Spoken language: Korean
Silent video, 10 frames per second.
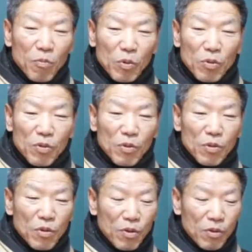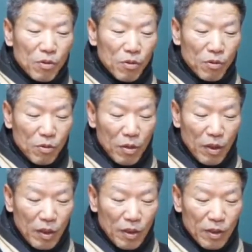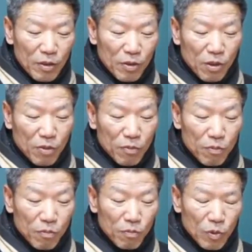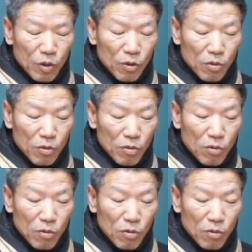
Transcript: 뭐, 그 어, 지금 그